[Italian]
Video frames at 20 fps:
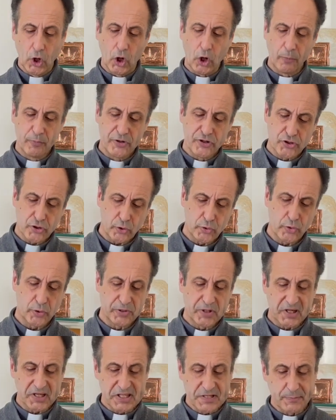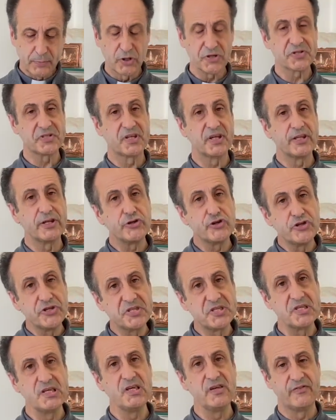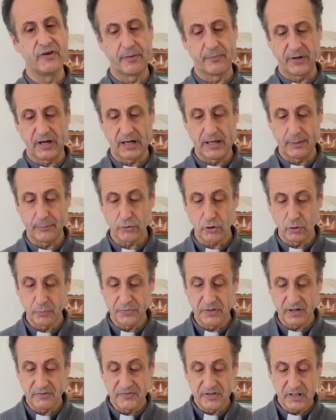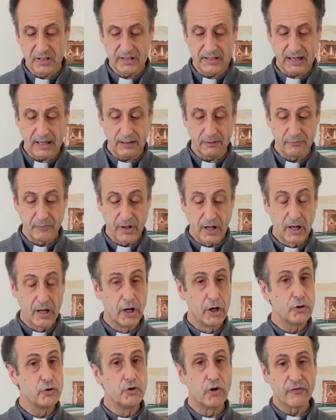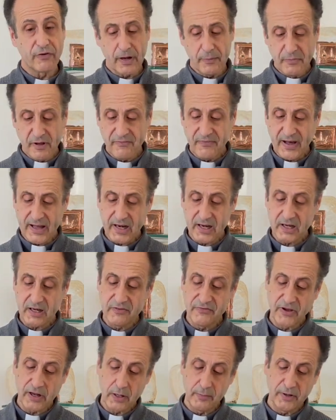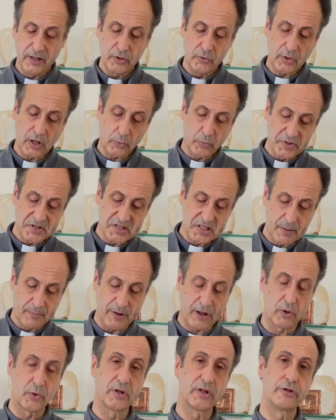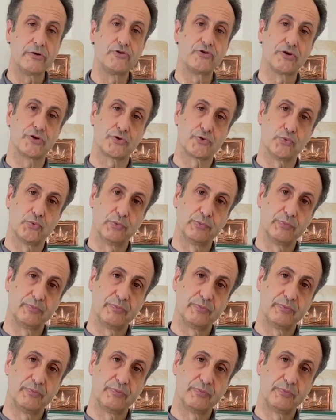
o bisogno di risposte decisive per la propria vita, dovrebbe fare riferimento a queste parole di Gesù,